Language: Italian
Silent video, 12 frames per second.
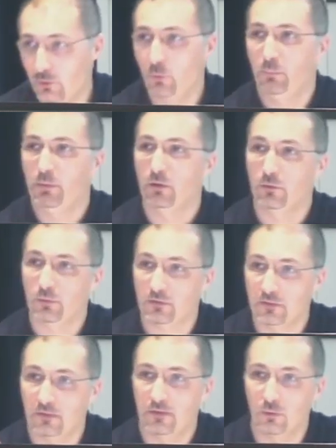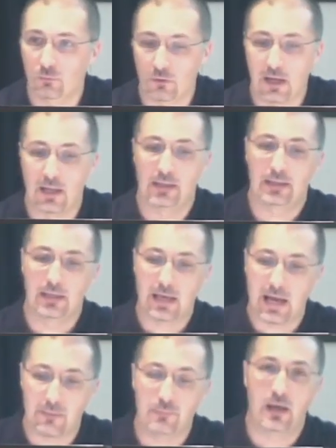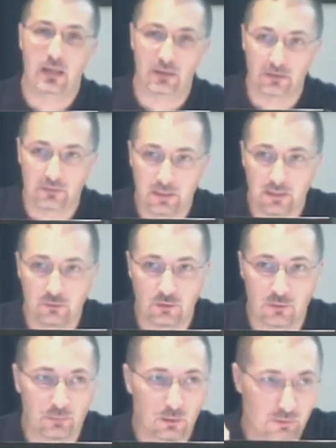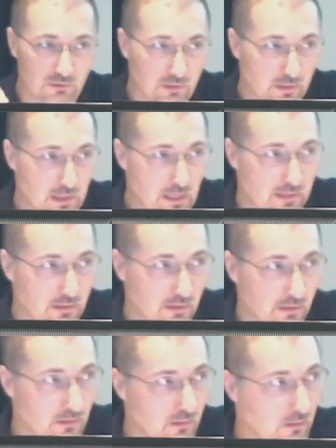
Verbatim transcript: un piano di emergenza comunale che abbia all'interno dei propri scenari